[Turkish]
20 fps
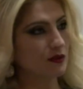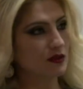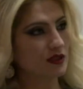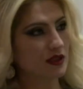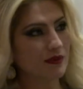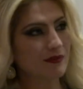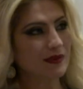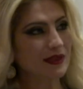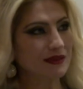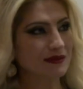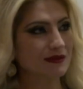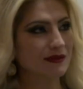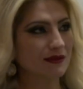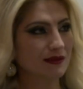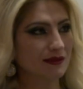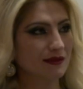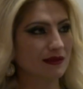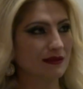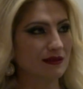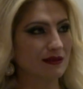Hocam
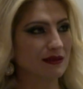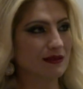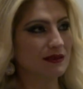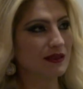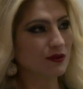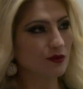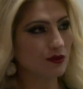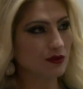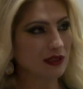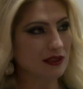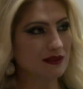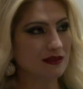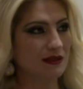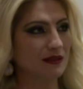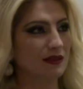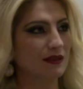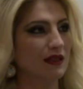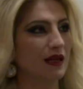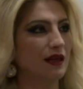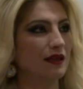hazırlık dediniz. Ne tür
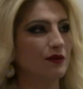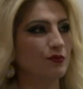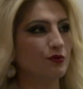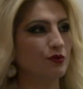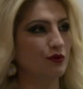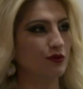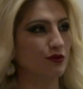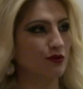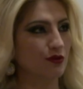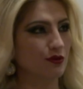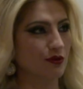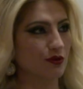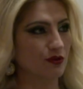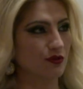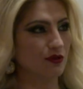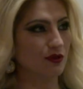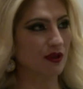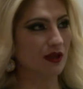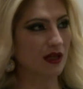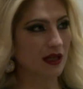hazırlıklar
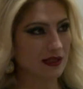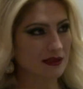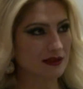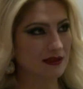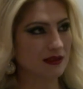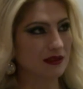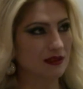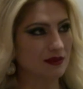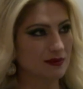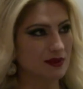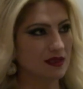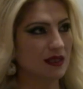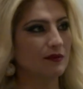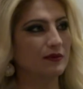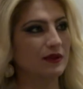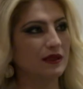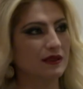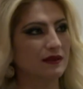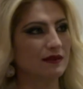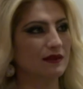yapıyorsunuz e, hastalarımızı
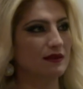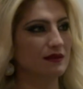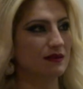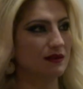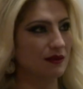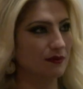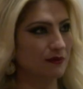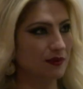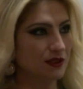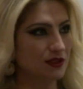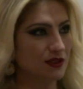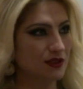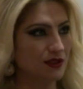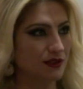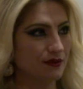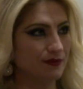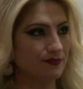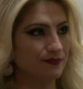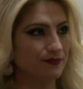ameliyat hazırlamak için?